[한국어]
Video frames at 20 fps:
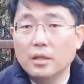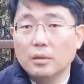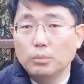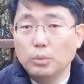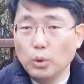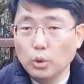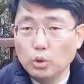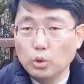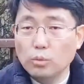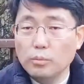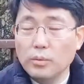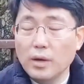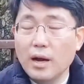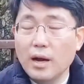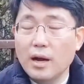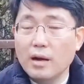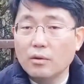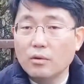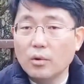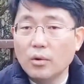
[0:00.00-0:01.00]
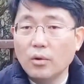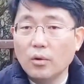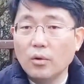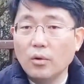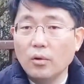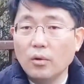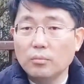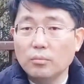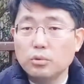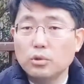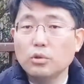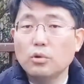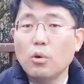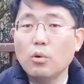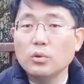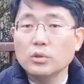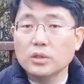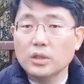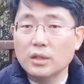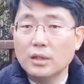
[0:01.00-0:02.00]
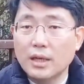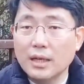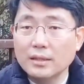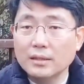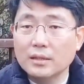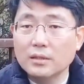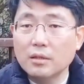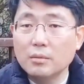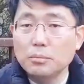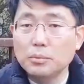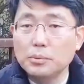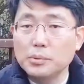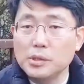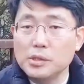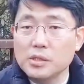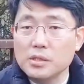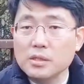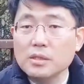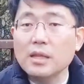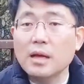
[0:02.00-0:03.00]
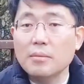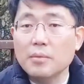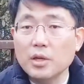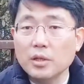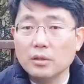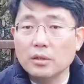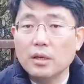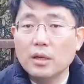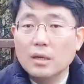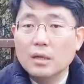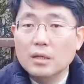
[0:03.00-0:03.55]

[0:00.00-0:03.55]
불투명하고 불공정한 그런 부분을 쓴다면